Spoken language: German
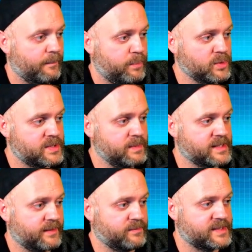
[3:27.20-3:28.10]
plus minus
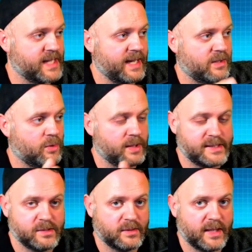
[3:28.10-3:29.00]
auf eine
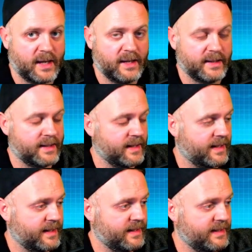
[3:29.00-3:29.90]
zeithorizontale
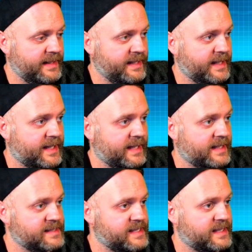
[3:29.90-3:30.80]
äh, äh, Linie gehen,
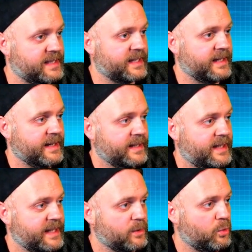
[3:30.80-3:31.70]
dann seht ihr
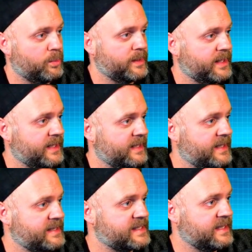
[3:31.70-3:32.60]
hier oben in
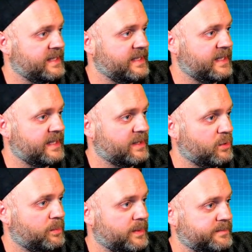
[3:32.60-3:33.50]
dieser Linie, hier
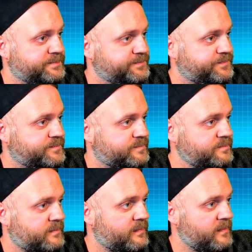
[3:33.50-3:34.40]
oben
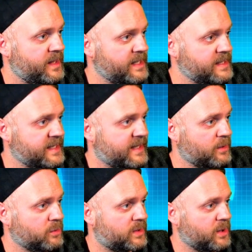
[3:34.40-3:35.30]
seht ihr
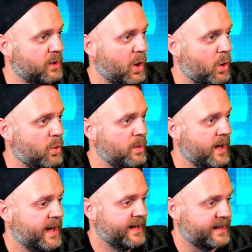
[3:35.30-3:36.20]
unter Low
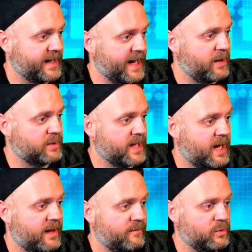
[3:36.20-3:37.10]
genau
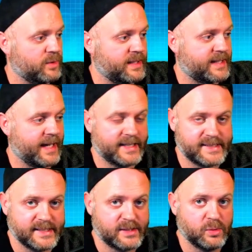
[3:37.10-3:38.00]
da, wo die
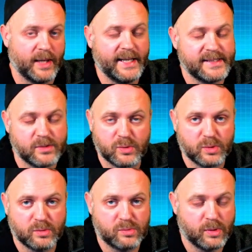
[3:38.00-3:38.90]
Kerze zuletzt oder
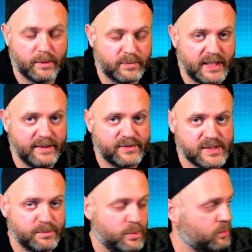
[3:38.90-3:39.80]
am
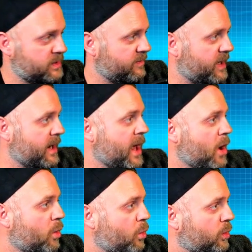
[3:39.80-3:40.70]
tiefsten Punkt war.
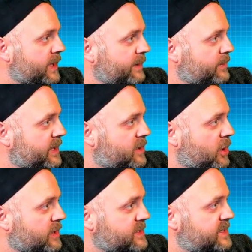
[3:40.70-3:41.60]
Oder eben, ihr
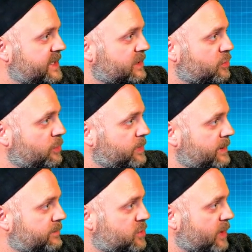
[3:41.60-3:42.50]
könnt es hier drüben
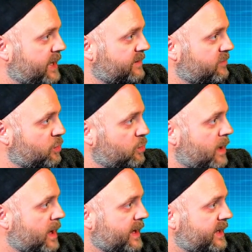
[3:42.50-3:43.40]
im Trading View,
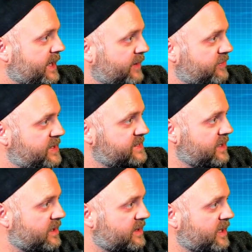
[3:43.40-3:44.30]
hier auf diese
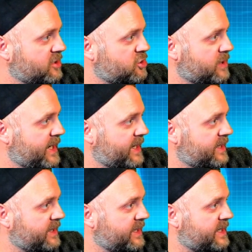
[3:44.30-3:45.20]
Art
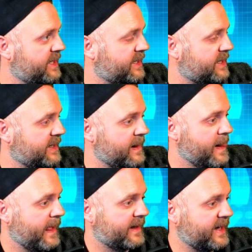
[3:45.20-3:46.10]
Taschenrechner hier klicken.
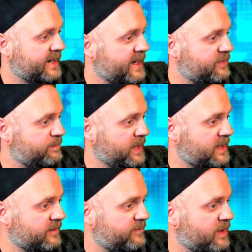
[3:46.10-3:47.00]
Geht auf mit
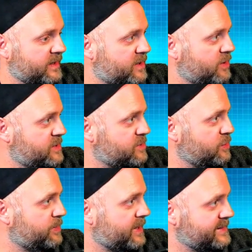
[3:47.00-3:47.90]
dem Fadenkreuz
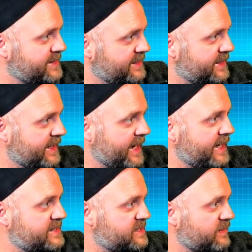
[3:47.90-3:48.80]
rüber, dann seht ihr
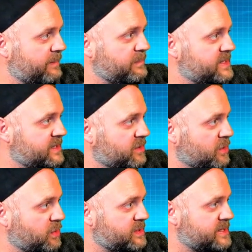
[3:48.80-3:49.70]
rechts ein bisschen
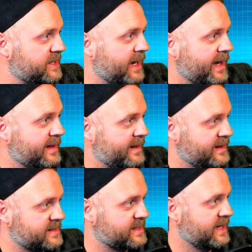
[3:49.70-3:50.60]
größer
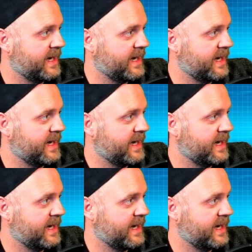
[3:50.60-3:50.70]
das